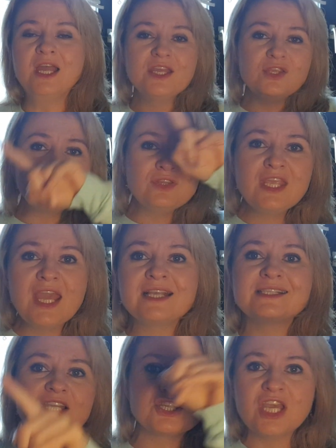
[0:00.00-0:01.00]
I on nie
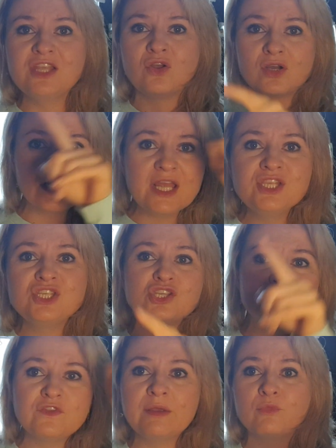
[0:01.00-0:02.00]
chce się ino
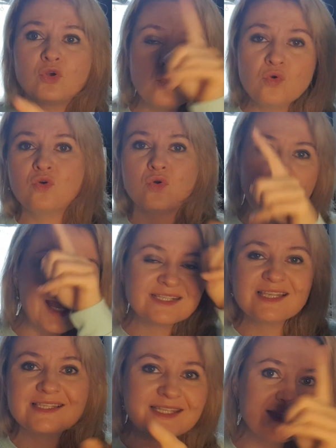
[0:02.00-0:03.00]
kręcić w tym kółku
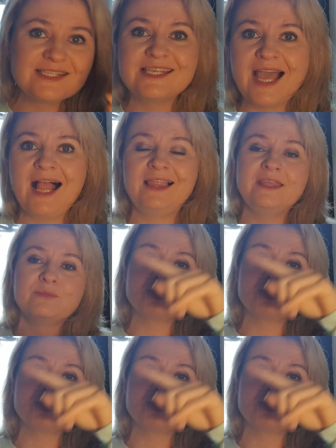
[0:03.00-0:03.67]
egzystencjalnym,